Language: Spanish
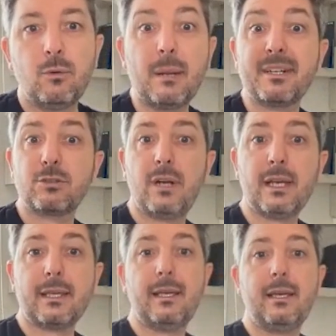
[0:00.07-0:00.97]
Una
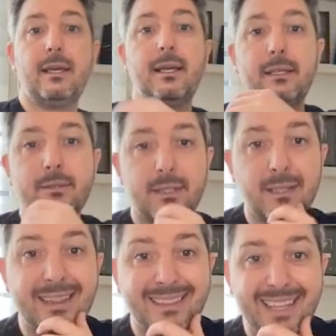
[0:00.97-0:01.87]
persona que
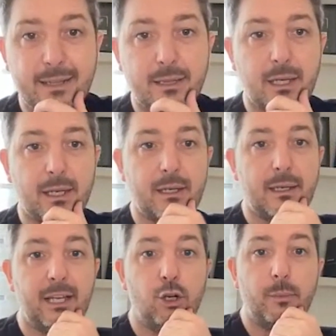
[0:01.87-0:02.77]
es
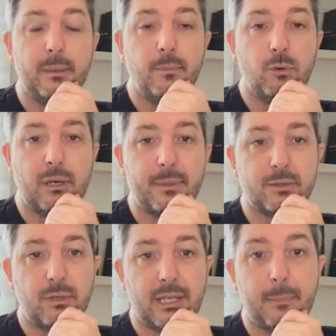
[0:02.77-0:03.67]
dentista es lo mismo que una
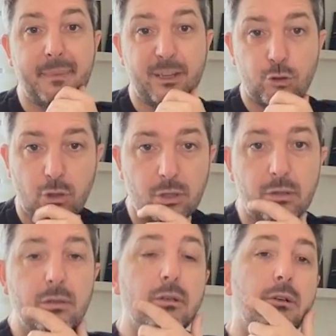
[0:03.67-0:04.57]
persona que es
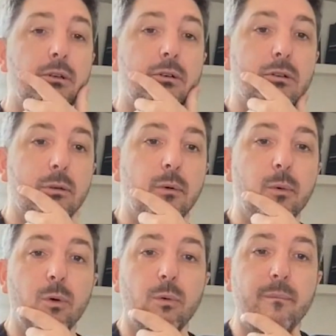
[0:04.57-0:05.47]
pintor.
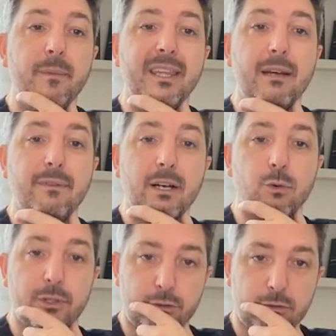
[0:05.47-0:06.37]
¿Cómo mide el
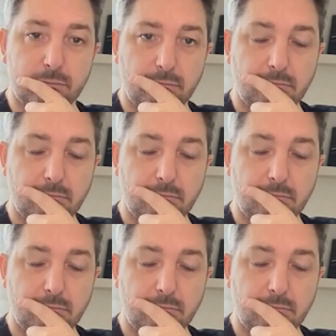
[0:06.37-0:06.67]
banco eso?